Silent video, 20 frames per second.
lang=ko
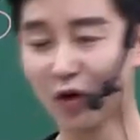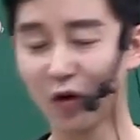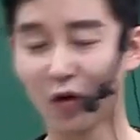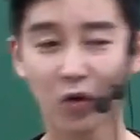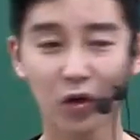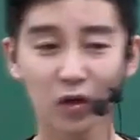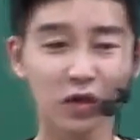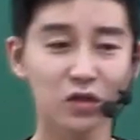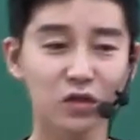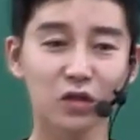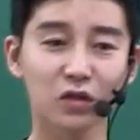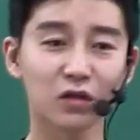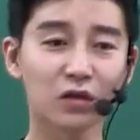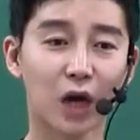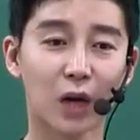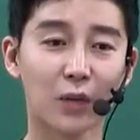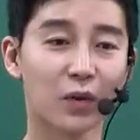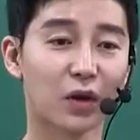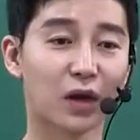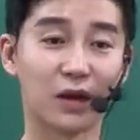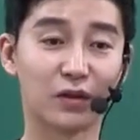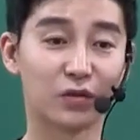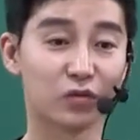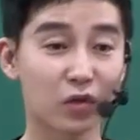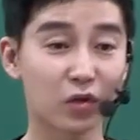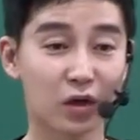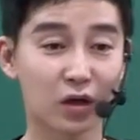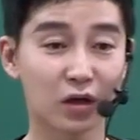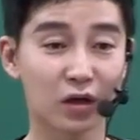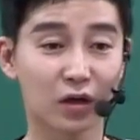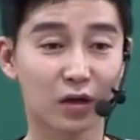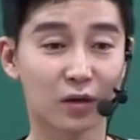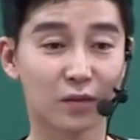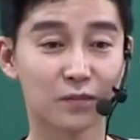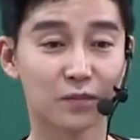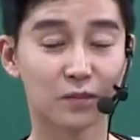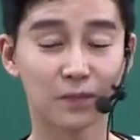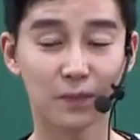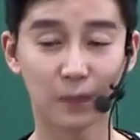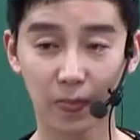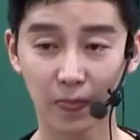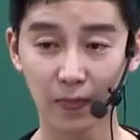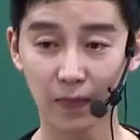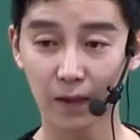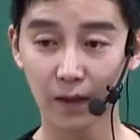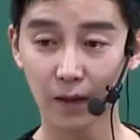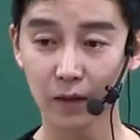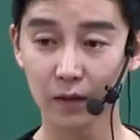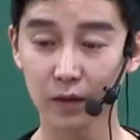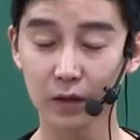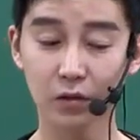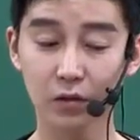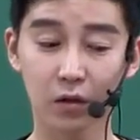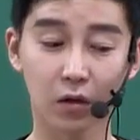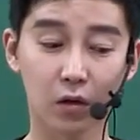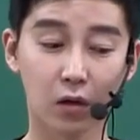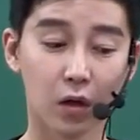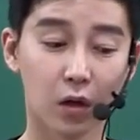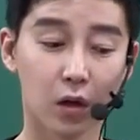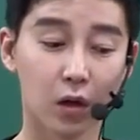화장실을 가면 안 돼. 그래서